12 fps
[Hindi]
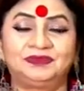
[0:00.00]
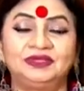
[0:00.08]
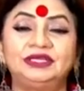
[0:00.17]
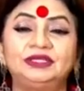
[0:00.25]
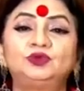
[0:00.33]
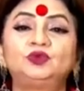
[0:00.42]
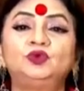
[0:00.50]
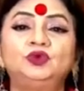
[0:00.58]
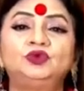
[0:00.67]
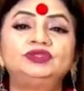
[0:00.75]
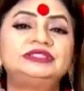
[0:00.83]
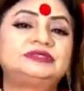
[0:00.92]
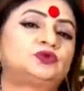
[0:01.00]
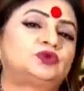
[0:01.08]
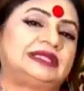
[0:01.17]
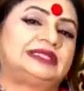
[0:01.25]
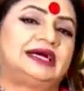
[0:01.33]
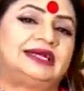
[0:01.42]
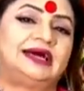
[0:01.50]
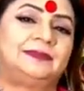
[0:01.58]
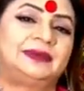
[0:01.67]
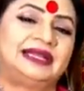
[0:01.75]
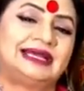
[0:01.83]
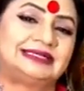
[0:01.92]
ये दोनों चीज़ों का दान
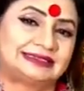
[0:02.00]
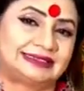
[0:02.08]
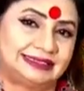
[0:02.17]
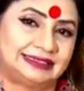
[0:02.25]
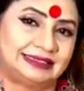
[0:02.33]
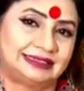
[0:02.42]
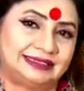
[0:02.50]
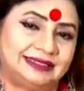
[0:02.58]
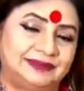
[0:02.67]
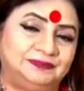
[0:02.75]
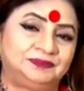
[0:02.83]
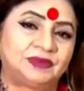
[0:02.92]
आपने आज के दिन करना है